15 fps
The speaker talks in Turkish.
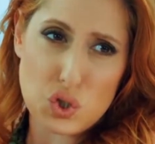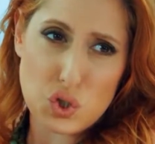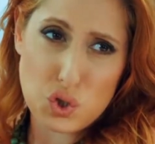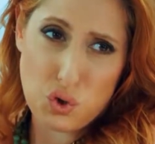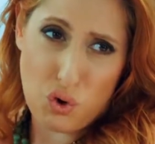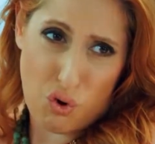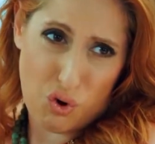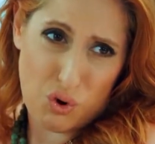
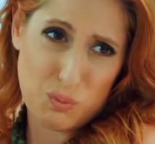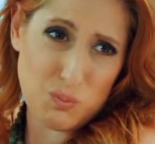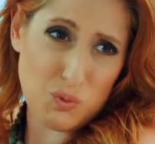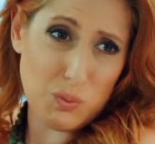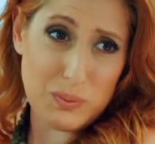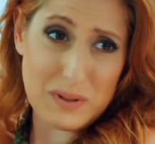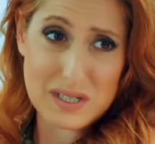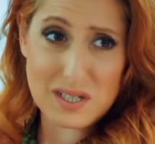Çok
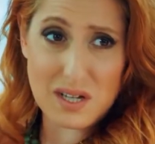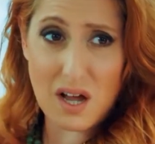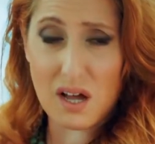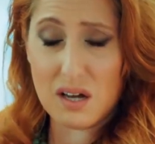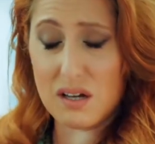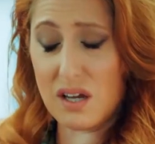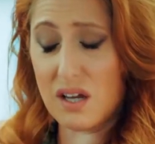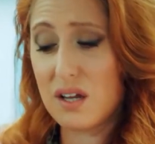mu bir
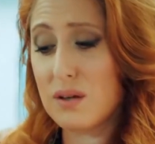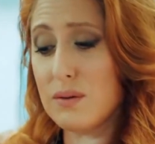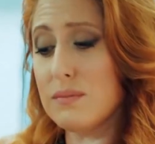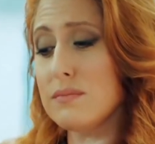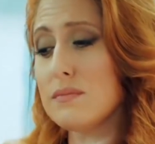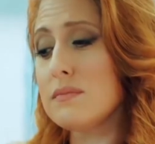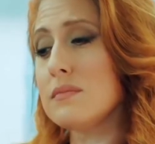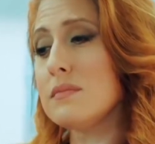taneyim?